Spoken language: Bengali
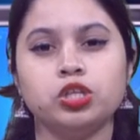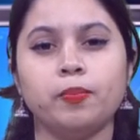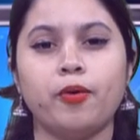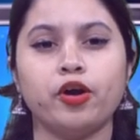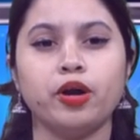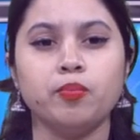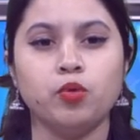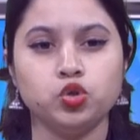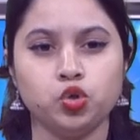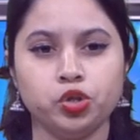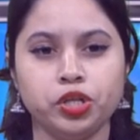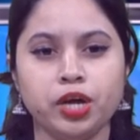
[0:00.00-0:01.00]
উদ্দীপনার
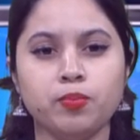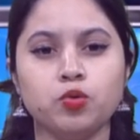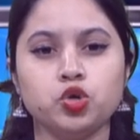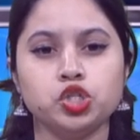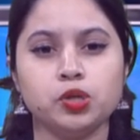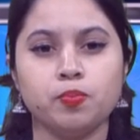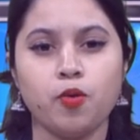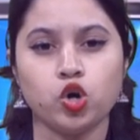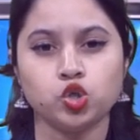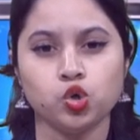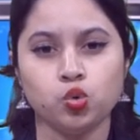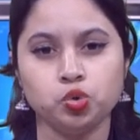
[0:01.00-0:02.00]
মধ্য দিয়ে মুজিব
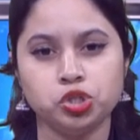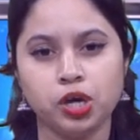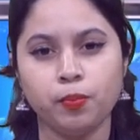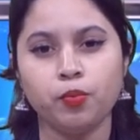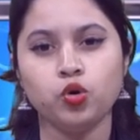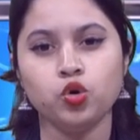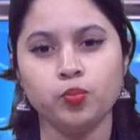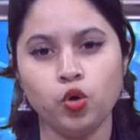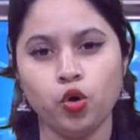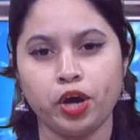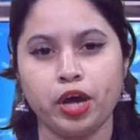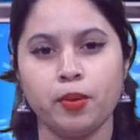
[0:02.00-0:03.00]
বর্ষ উদযাপন
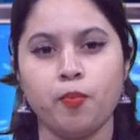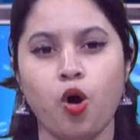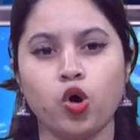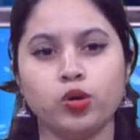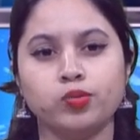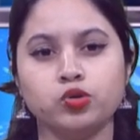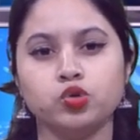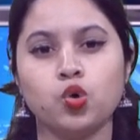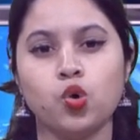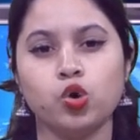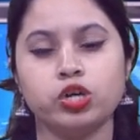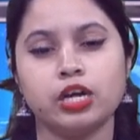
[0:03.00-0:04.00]
উপলক্ষে বঙ্গবন্ধু
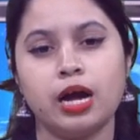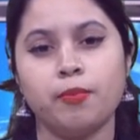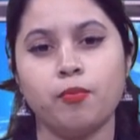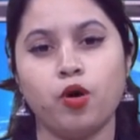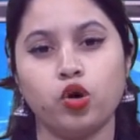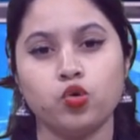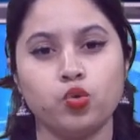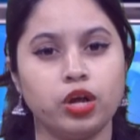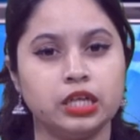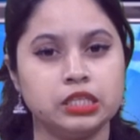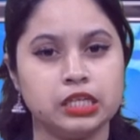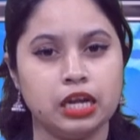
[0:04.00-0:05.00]
গোল্ড কাপ
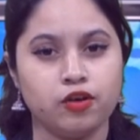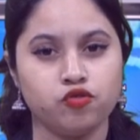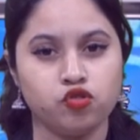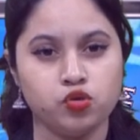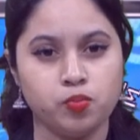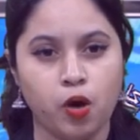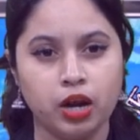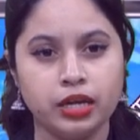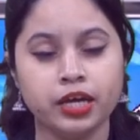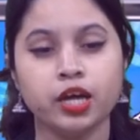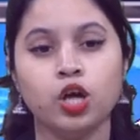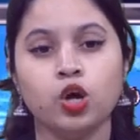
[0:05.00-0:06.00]
বরগুনা জেলা ফুটবল
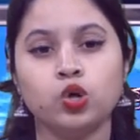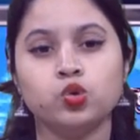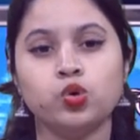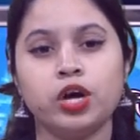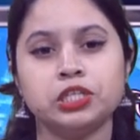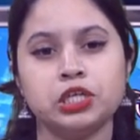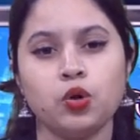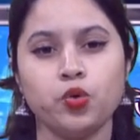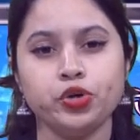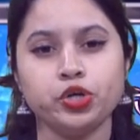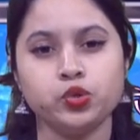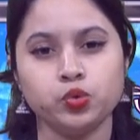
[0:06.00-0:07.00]
লীগ দু
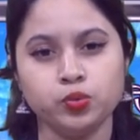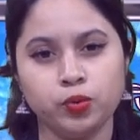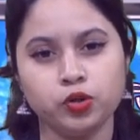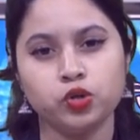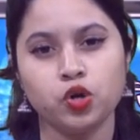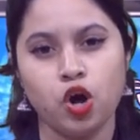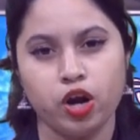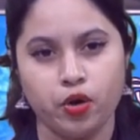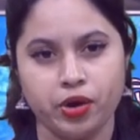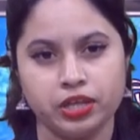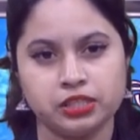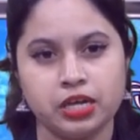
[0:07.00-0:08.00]
উদ্বোধন করা
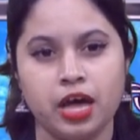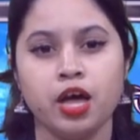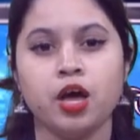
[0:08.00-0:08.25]
হয়েছে